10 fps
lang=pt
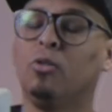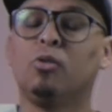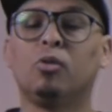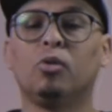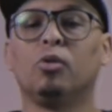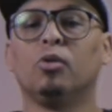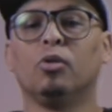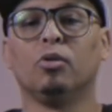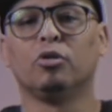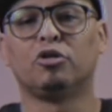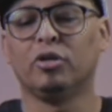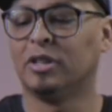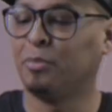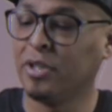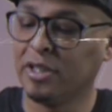Ô, ô Sony,
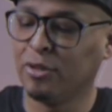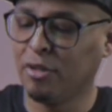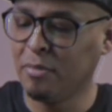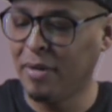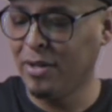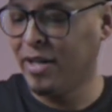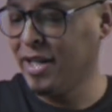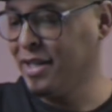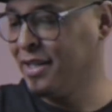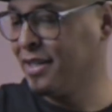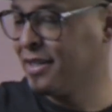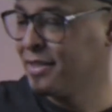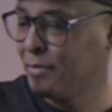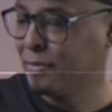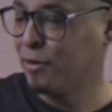você podia arranjar um nome maior, hein?
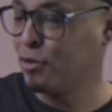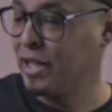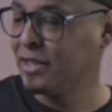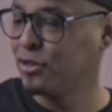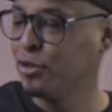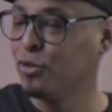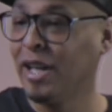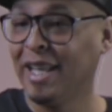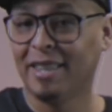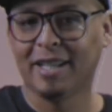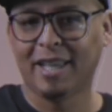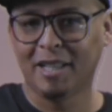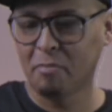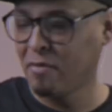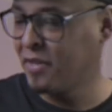Mas faltam umas oito letras aqui
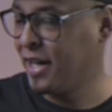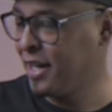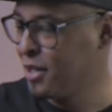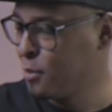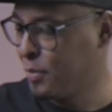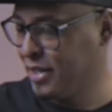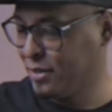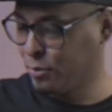ainda para ficar pra gente